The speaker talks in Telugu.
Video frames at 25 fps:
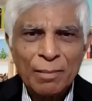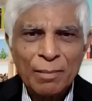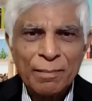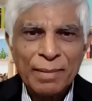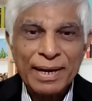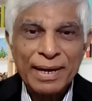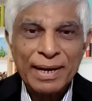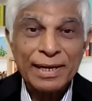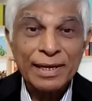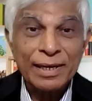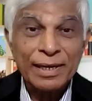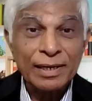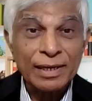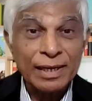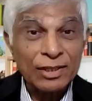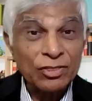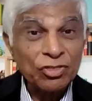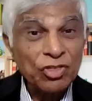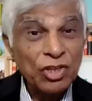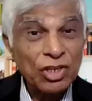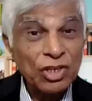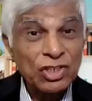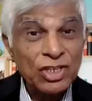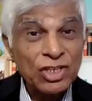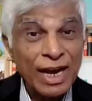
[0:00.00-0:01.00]
మరి
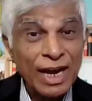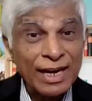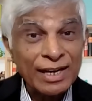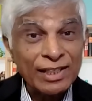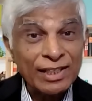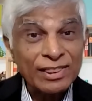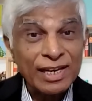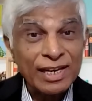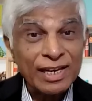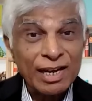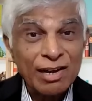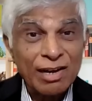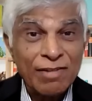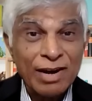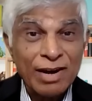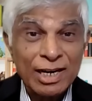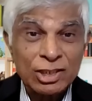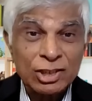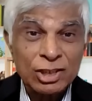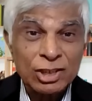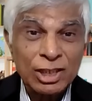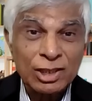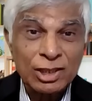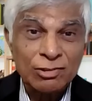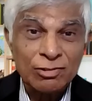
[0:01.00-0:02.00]
ఎంత చారిత్రక
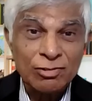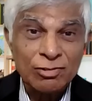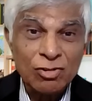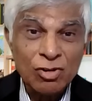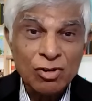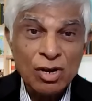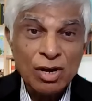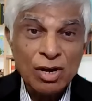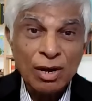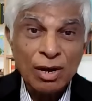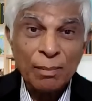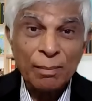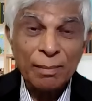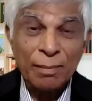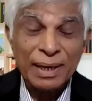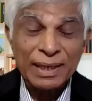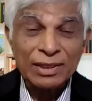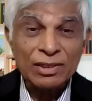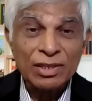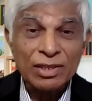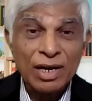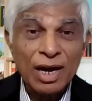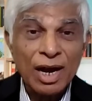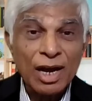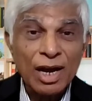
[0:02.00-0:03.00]
వారసత్వం
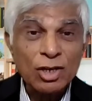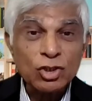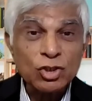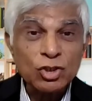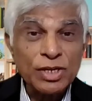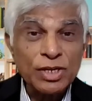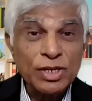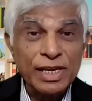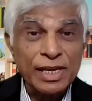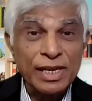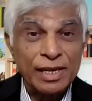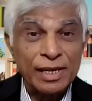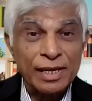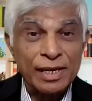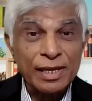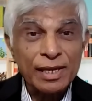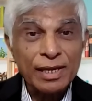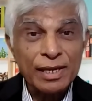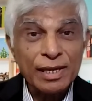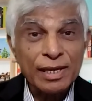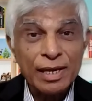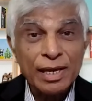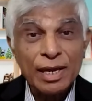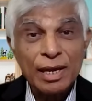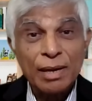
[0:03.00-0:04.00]
మద్రాసుని
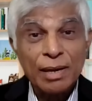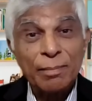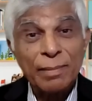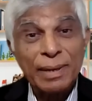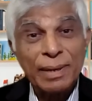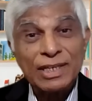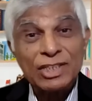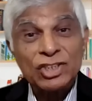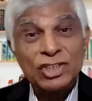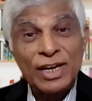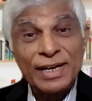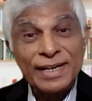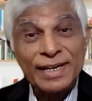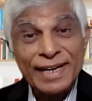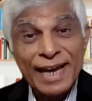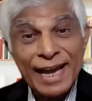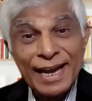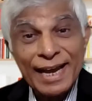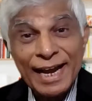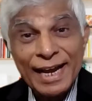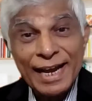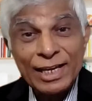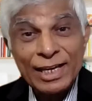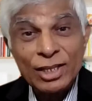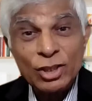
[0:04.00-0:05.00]
మరి
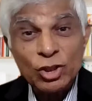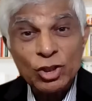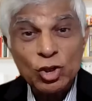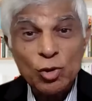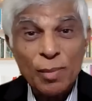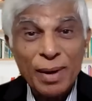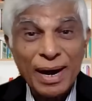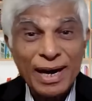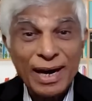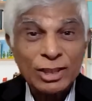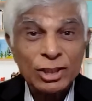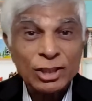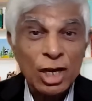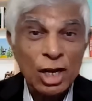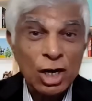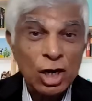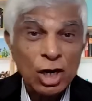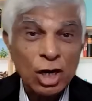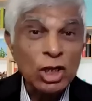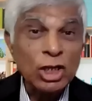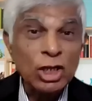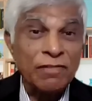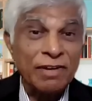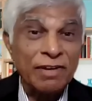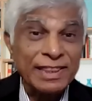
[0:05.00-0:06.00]
చెన్నైగా ఎందుకు మార్చారో
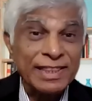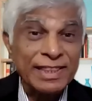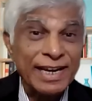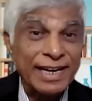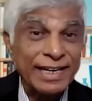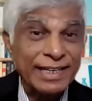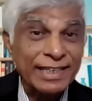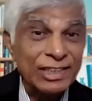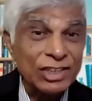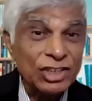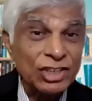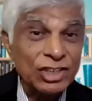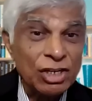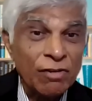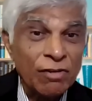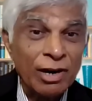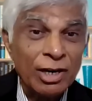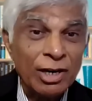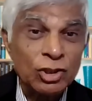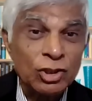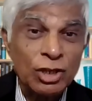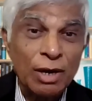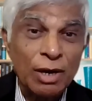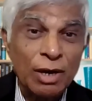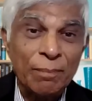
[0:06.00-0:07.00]
ఈ వ్యతిరేకించే
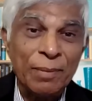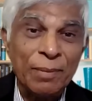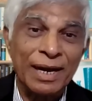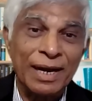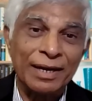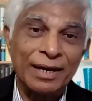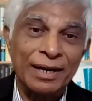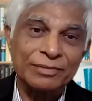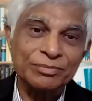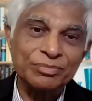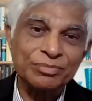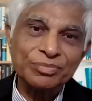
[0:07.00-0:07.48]
వాళ్ళు చెప్పాలి